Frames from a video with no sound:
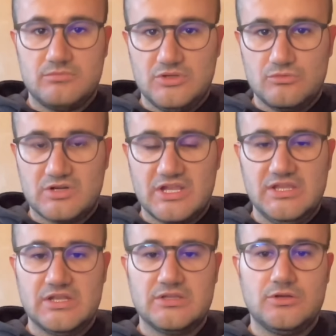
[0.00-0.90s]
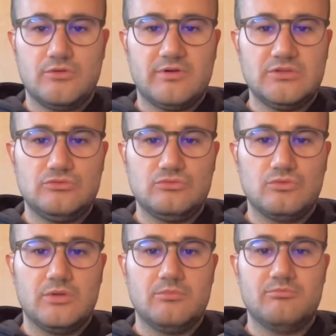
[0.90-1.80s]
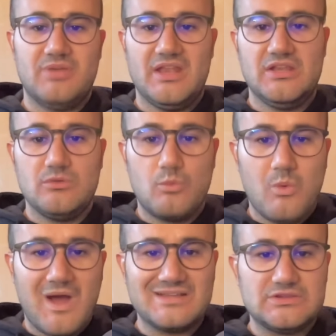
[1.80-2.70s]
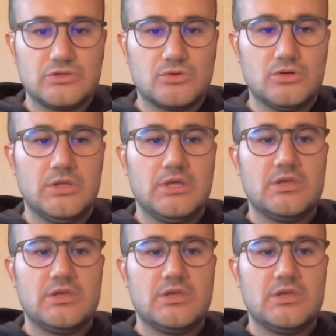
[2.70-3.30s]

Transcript: in Ucraina del 91, ben in quattro,